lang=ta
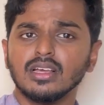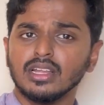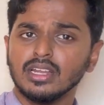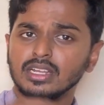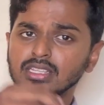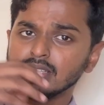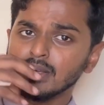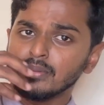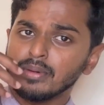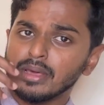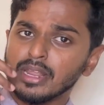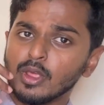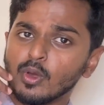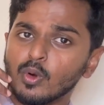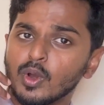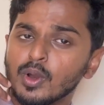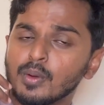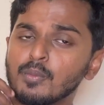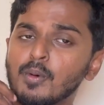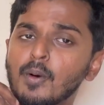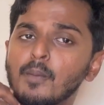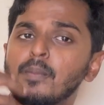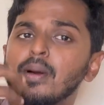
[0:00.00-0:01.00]
இந்த மாதிரி ஒரு
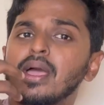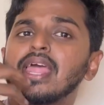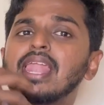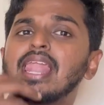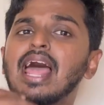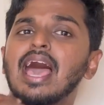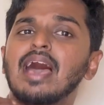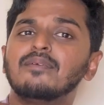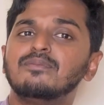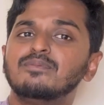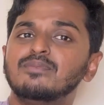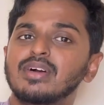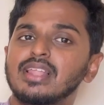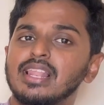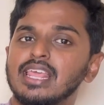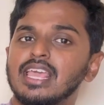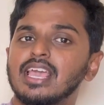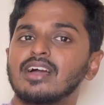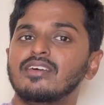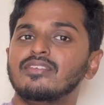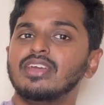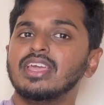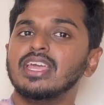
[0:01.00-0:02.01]
மொபைல் ஆப்
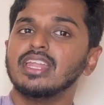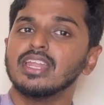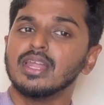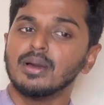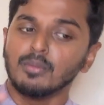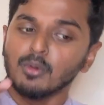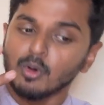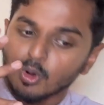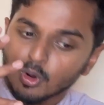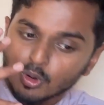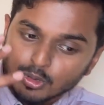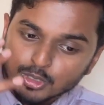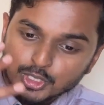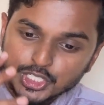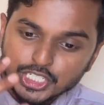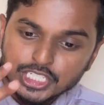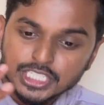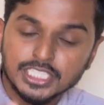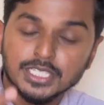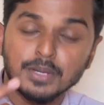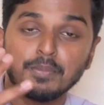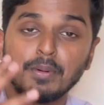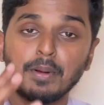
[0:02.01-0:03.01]
வழியாகவே நம்ம ஒரு
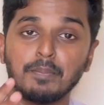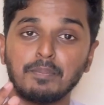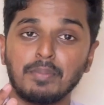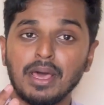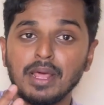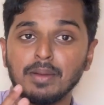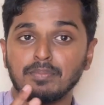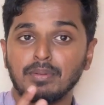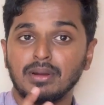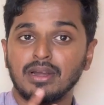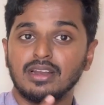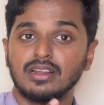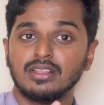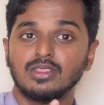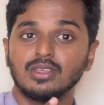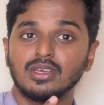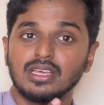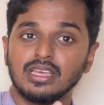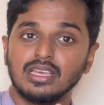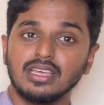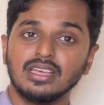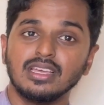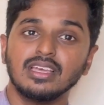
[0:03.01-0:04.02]
கொஷின்ஸை ப்ரிப்பேர்
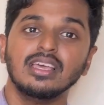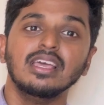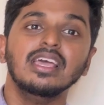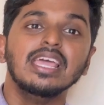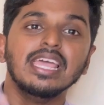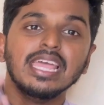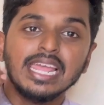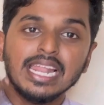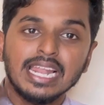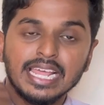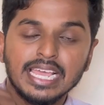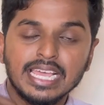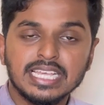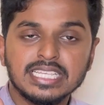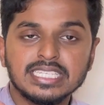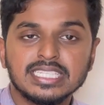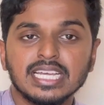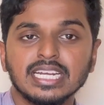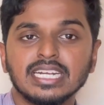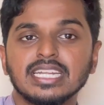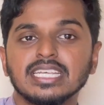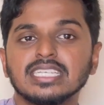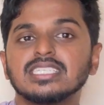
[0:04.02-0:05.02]
பண்ணுறதுக்கு இல்லை
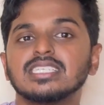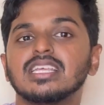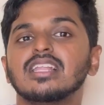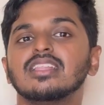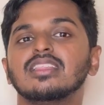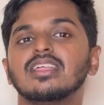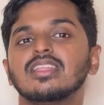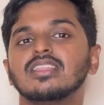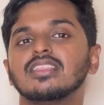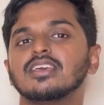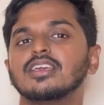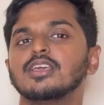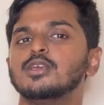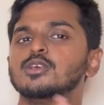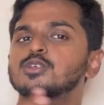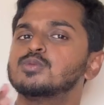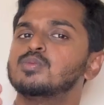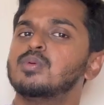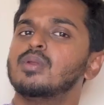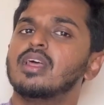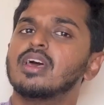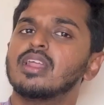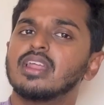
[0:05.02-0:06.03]
ஈஸியாக டெஸ்ட் எழுதுறதுக்கு
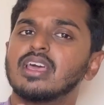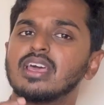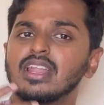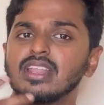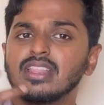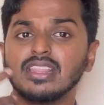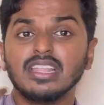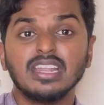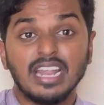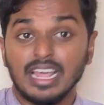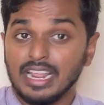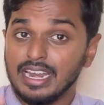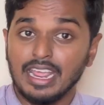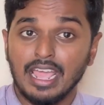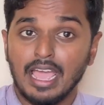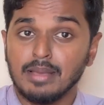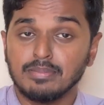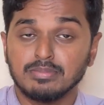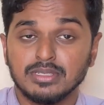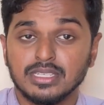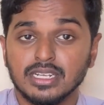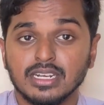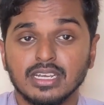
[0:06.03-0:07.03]
யூஸ்ஃபுல்லாக இருக்கிறது நிறைய
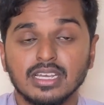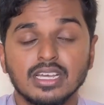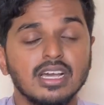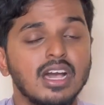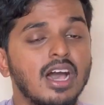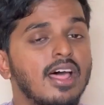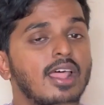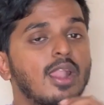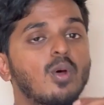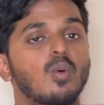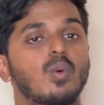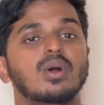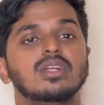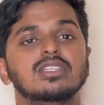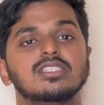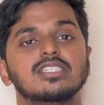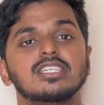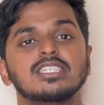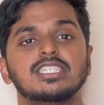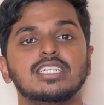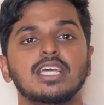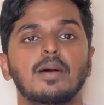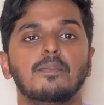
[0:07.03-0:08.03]
ஆப்ஸ் இருக்குது அதில் ஒன்
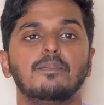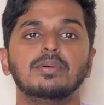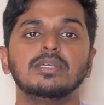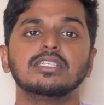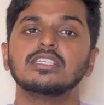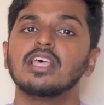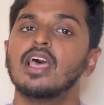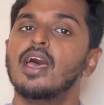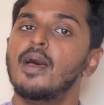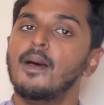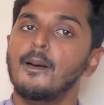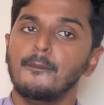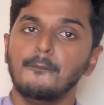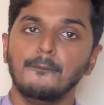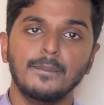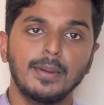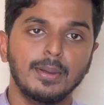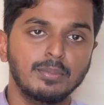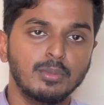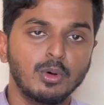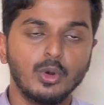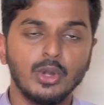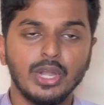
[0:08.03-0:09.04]
சச் ஆப் இஸ்
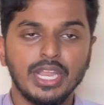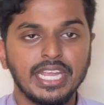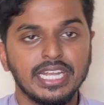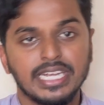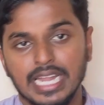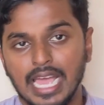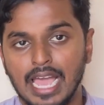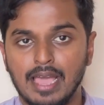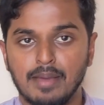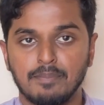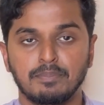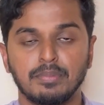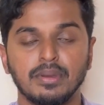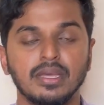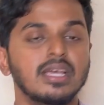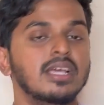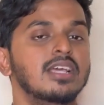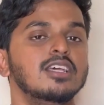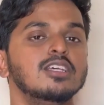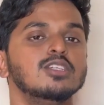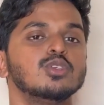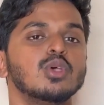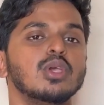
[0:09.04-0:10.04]
மெமோனீட் ஆப்
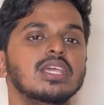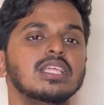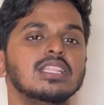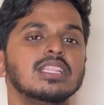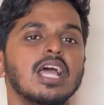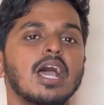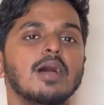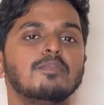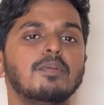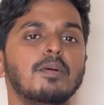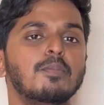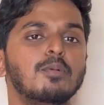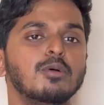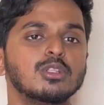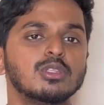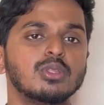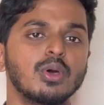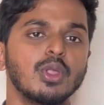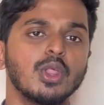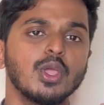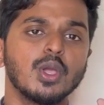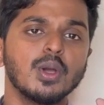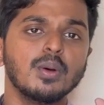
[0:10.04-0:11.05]
ஸோ இந்த ஆப்பை பொறுத்த
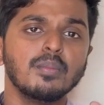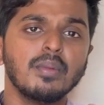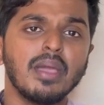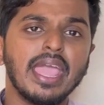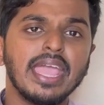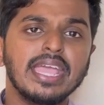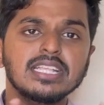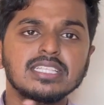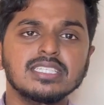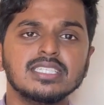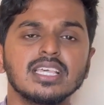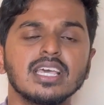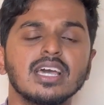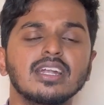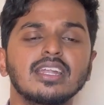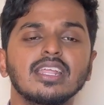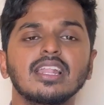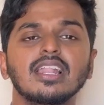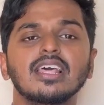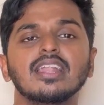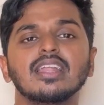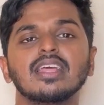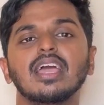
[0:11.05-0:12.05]
வரைக்கும்
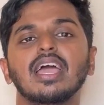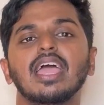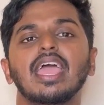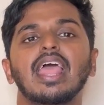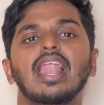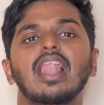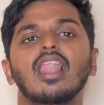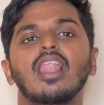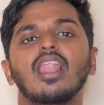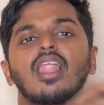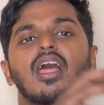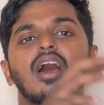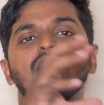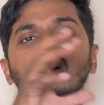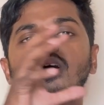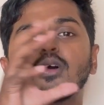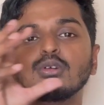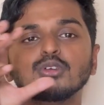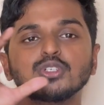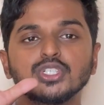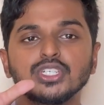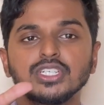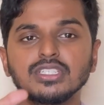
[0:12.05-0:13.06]
என்சிஆர்டியில் இருக்க எல்லா
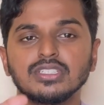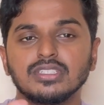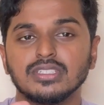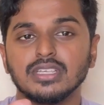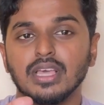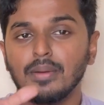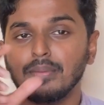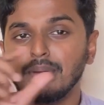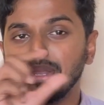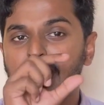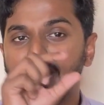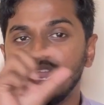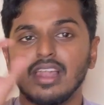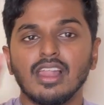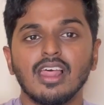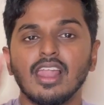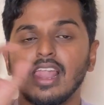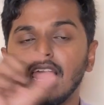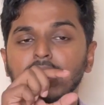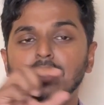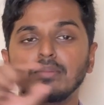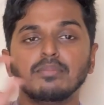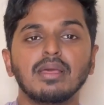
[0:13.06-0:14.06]
கொஷின்ஸ் ஐ மீன் எல்லா
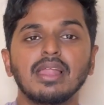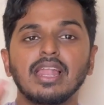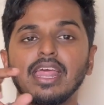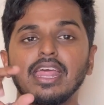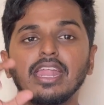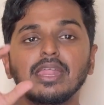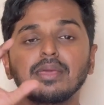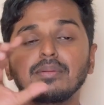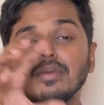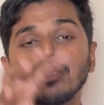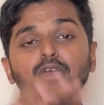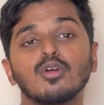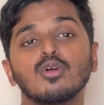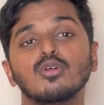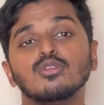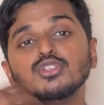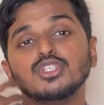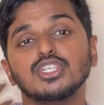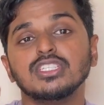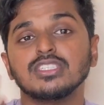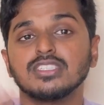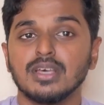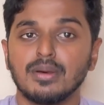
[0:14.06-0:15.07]
லைன் பை லைனையுமே
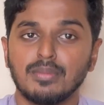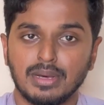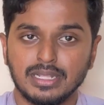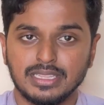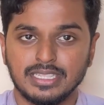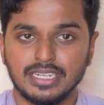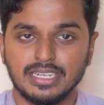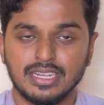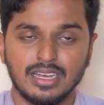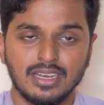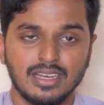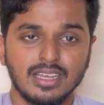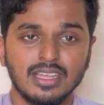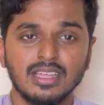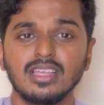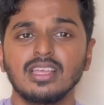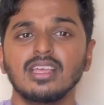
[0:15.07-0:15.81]
கொஷின்ஸாக மாற்றிட்டாங்க